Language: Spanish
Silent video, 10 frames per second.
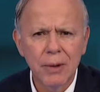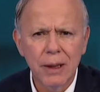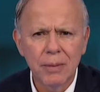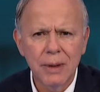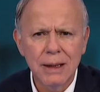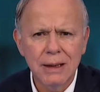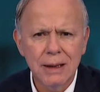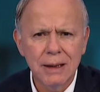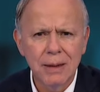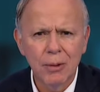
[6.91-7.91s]
y
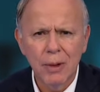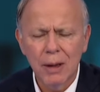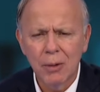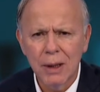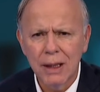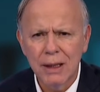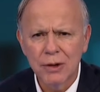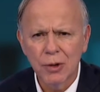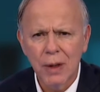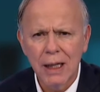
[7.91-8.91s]
administrativo de la Guardia
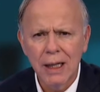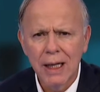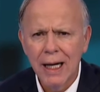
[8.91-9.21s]
Nacional